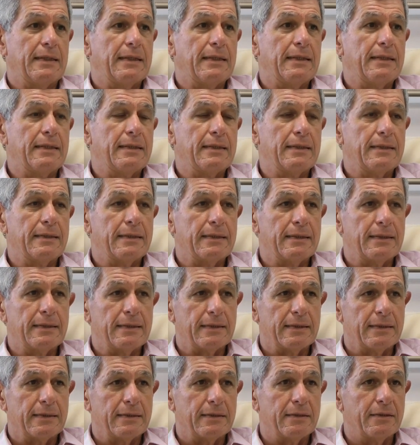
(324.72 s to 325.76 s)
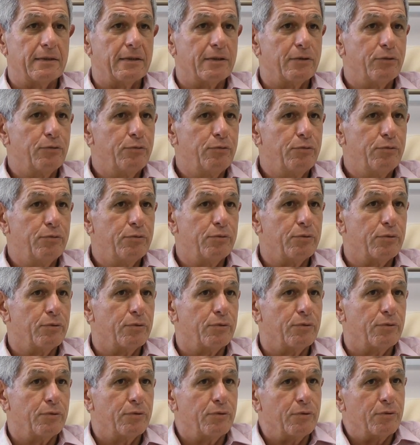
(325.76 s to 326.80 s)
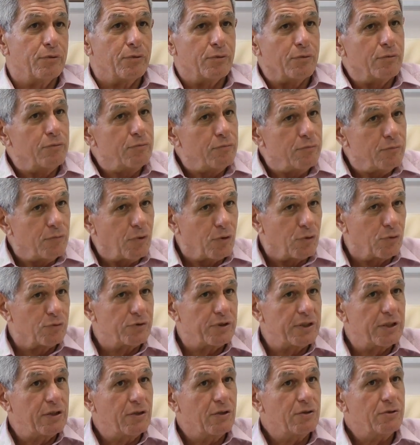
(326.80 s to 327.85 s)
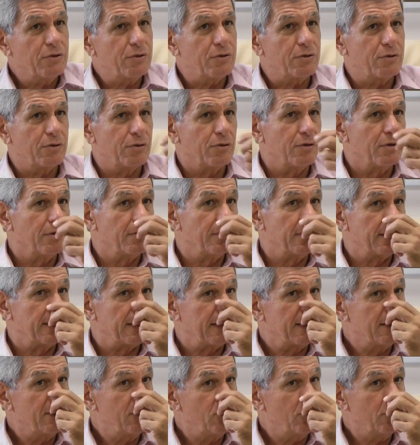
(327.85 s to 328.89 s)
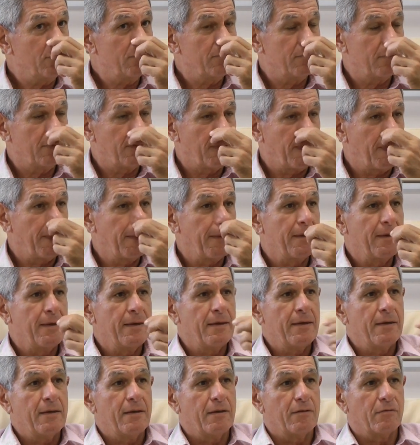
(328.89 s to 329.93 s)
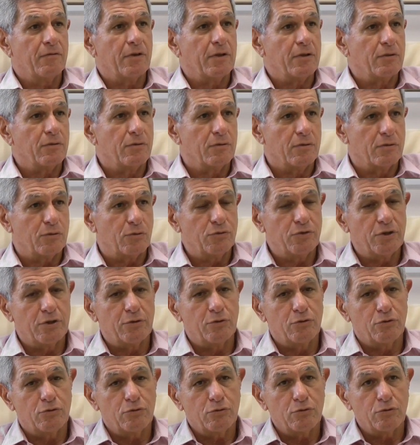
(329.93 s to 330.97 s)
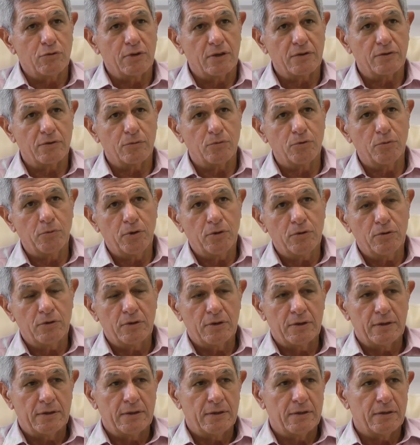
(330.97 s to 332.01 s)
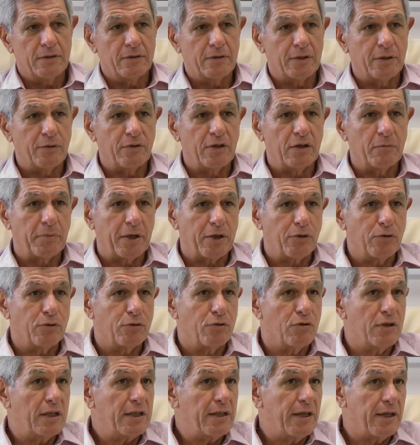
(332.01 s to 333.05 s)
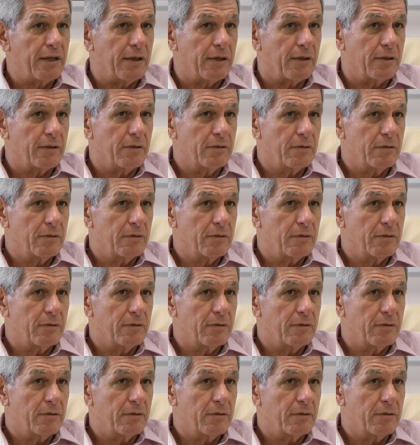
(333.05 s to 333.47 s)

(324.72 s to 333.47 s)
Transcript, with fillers: et il y a eu, en euh, conséquence de cette création, la constitution du rassemblement, il y a eu la période de la guerre,